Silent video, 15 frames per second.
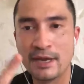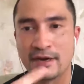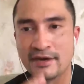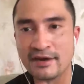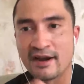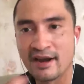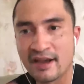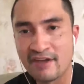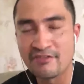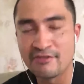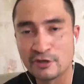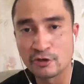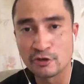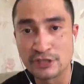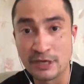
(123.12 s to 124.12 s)
BNI
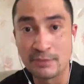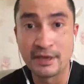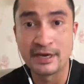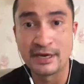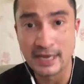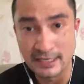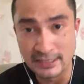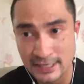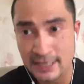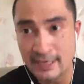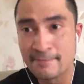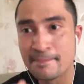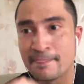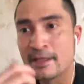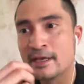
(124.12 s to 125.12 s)
Live di sosial
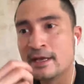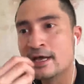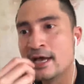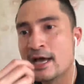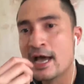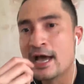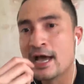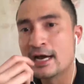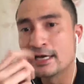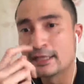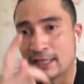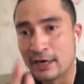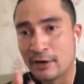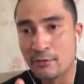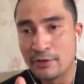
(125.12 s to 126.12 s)
medianya,
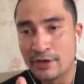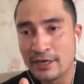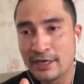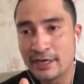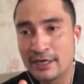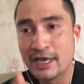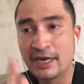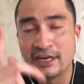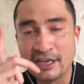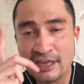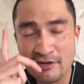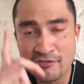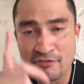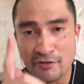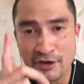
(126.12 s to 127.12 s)
ketahui dan
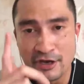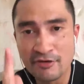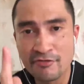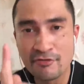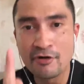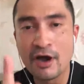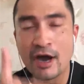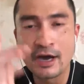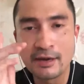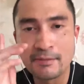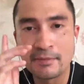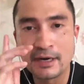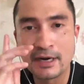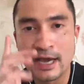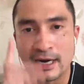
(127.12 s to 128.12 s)
info-info
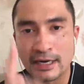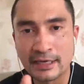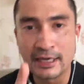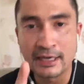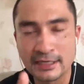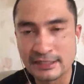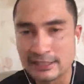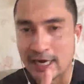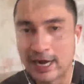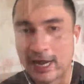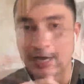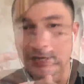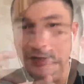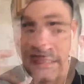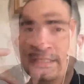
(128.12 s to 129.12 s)
akan menarik di
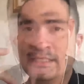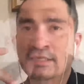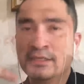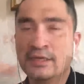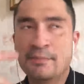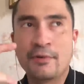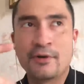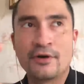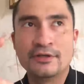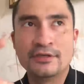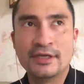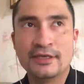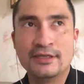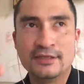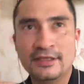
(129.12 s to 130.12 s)
sana. Ya
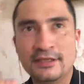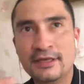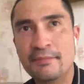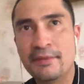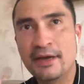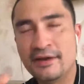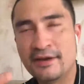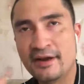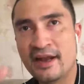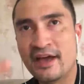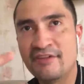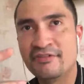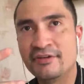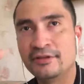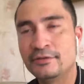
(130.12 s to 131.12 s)
pokoknya intinya BNI
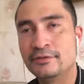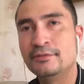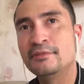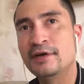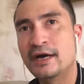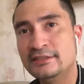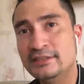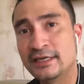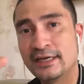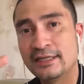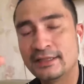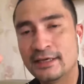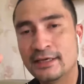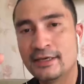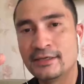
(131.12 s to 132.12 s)
Live itu mengajak
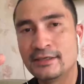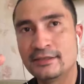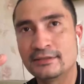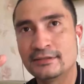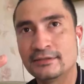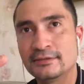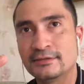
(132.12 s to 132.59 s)
kita